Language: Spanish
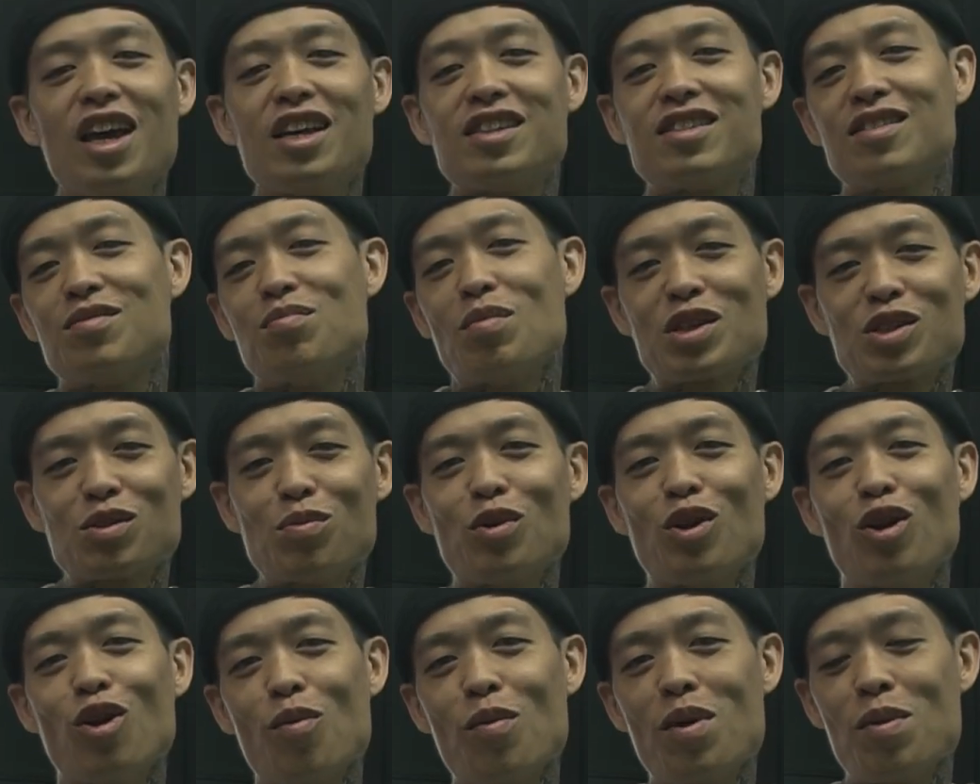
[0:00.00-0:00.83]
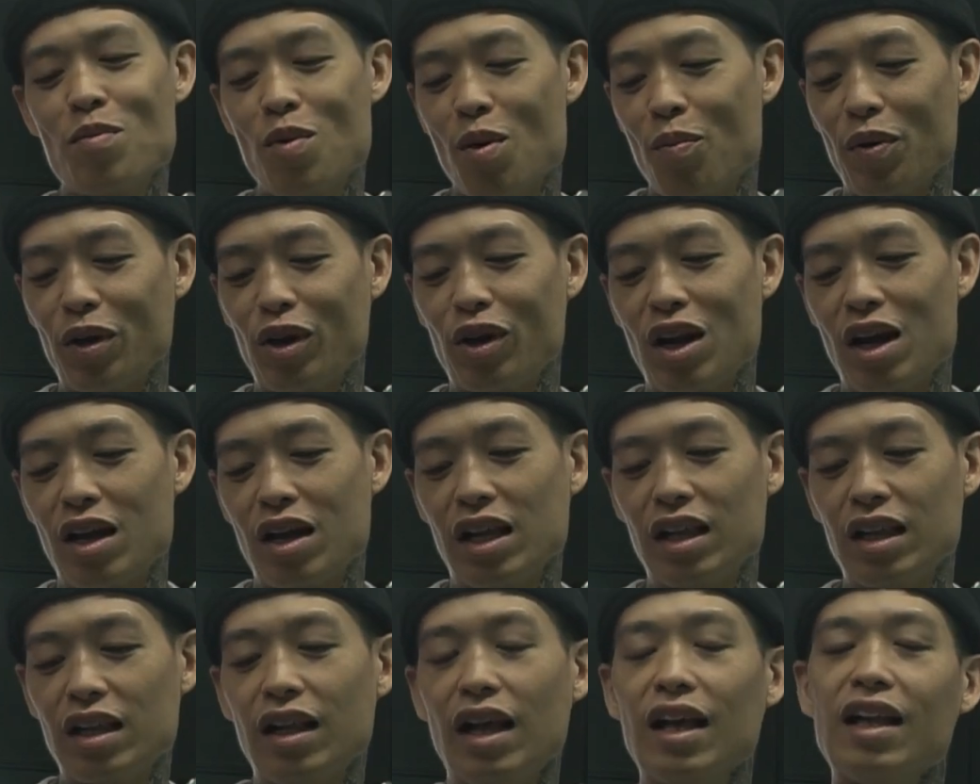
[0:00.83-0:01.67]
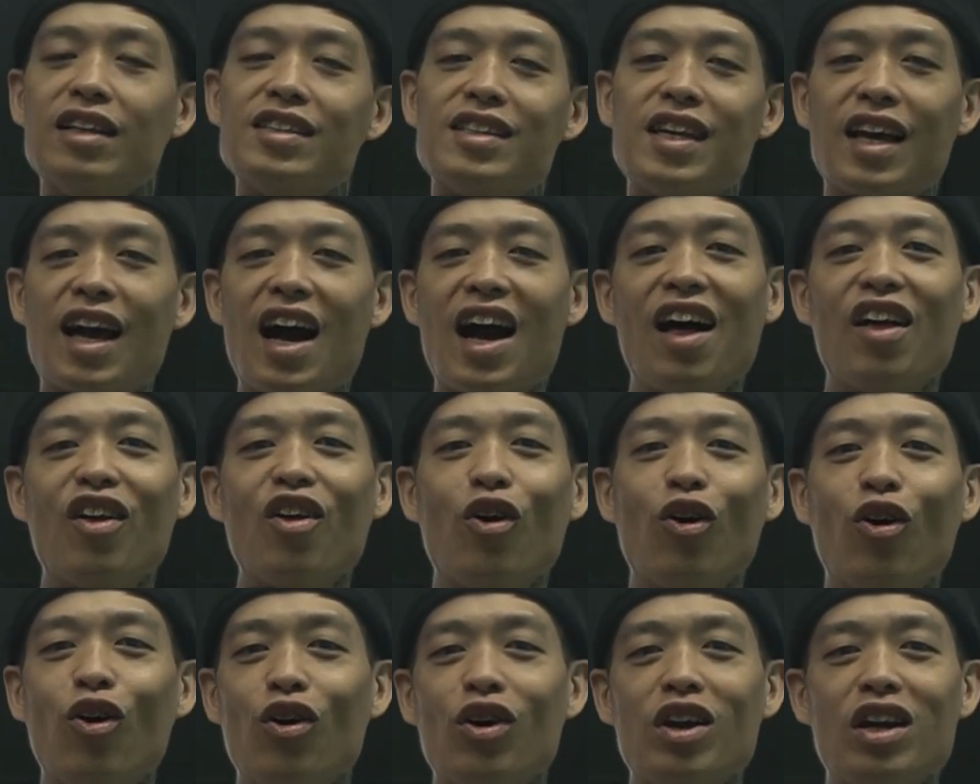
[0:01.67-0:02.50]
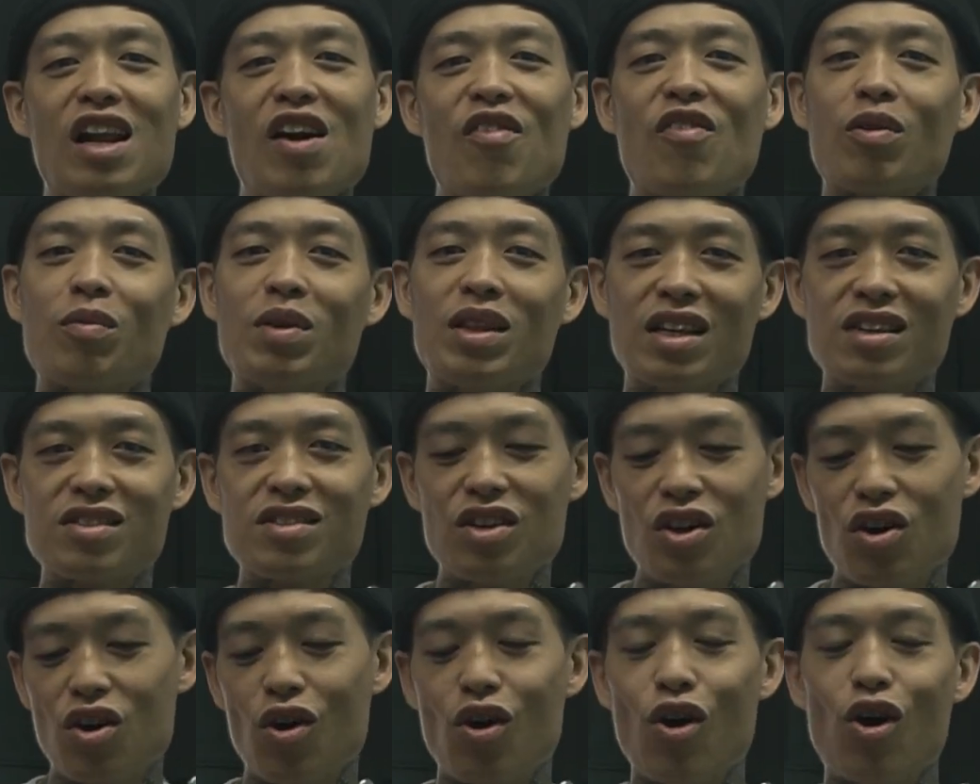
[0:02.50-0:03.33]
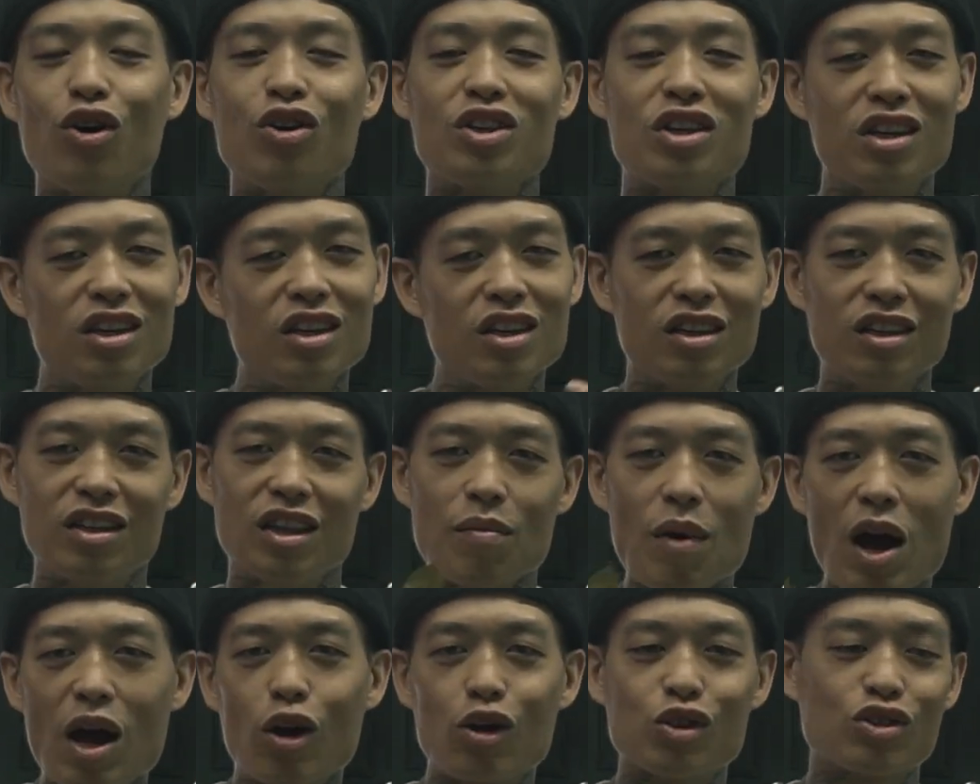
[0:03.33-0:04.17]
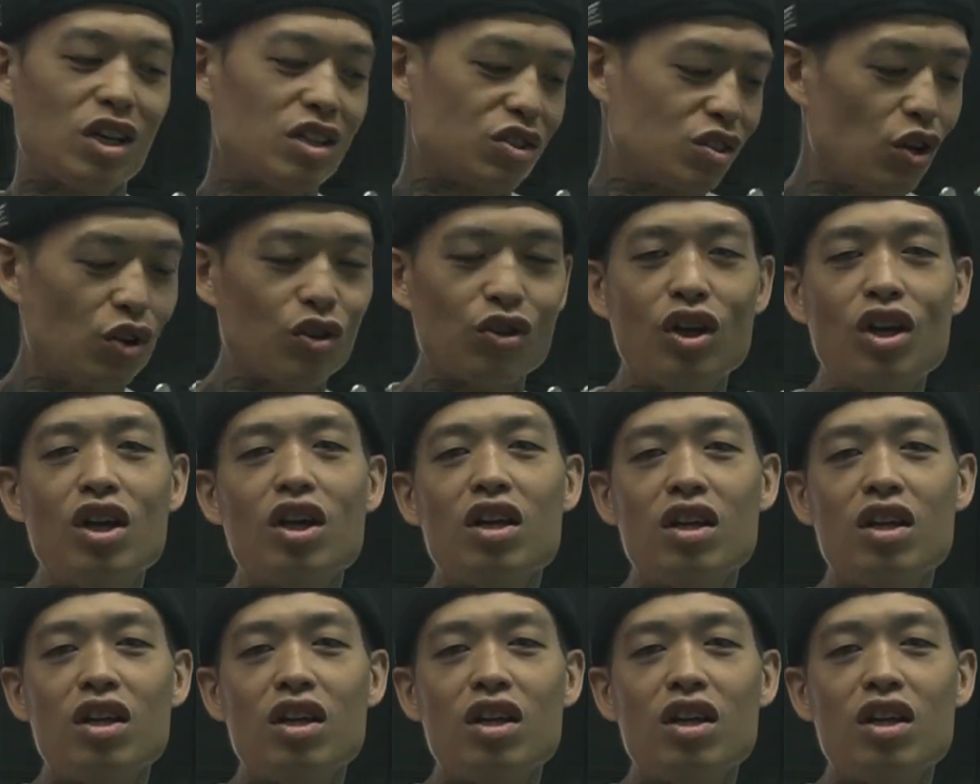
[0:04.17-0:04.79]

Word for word: Es más o menos lo mismo, pero el secado y la fermentación y demás cosas son